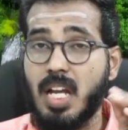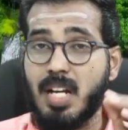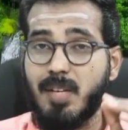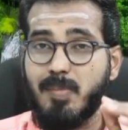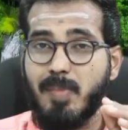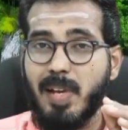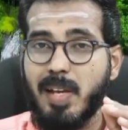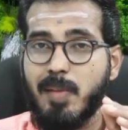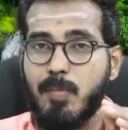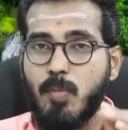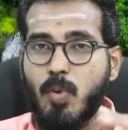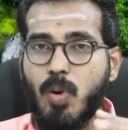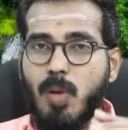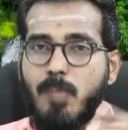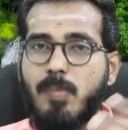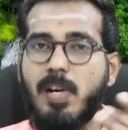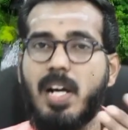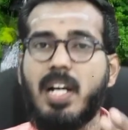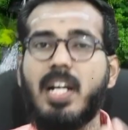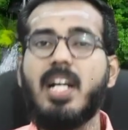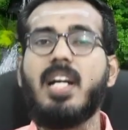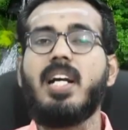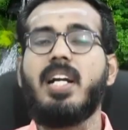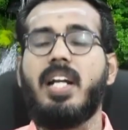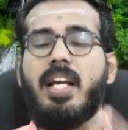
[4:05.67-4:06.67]
தன்மை
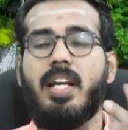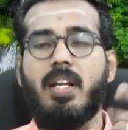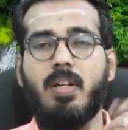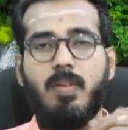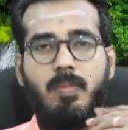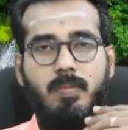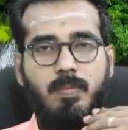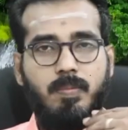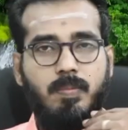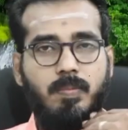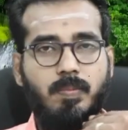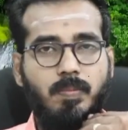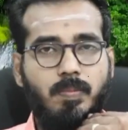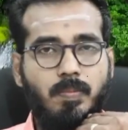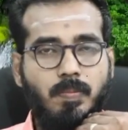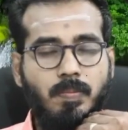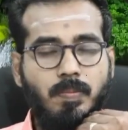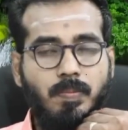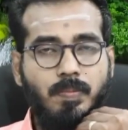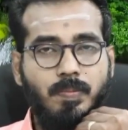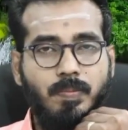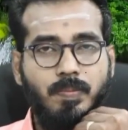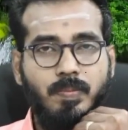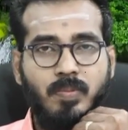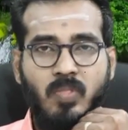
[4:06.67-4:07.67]
மூலமாக கிடைக்கும்
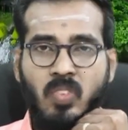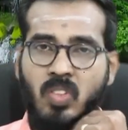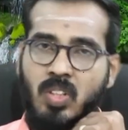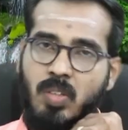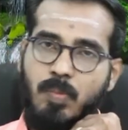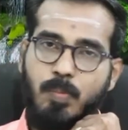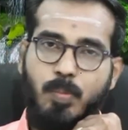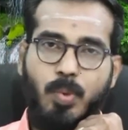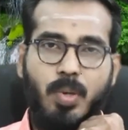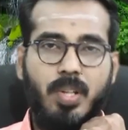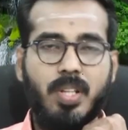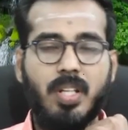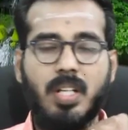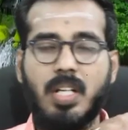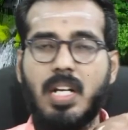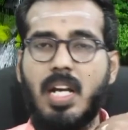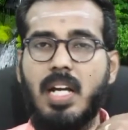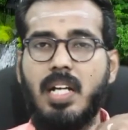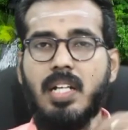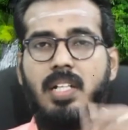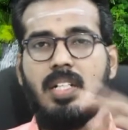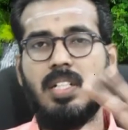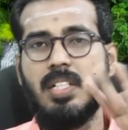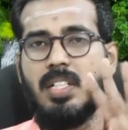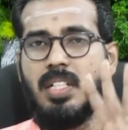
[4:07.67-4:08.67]

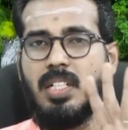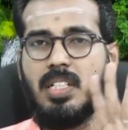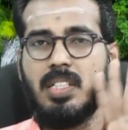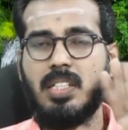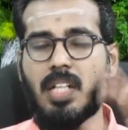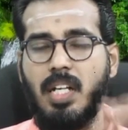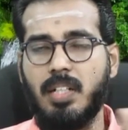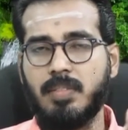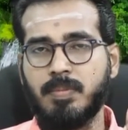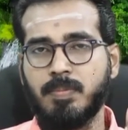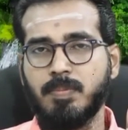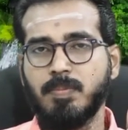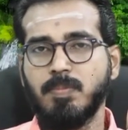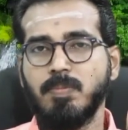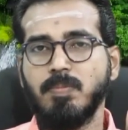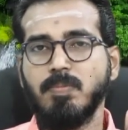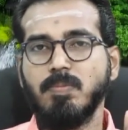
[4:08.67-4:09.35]
புரியுதுங்களா இதுதான்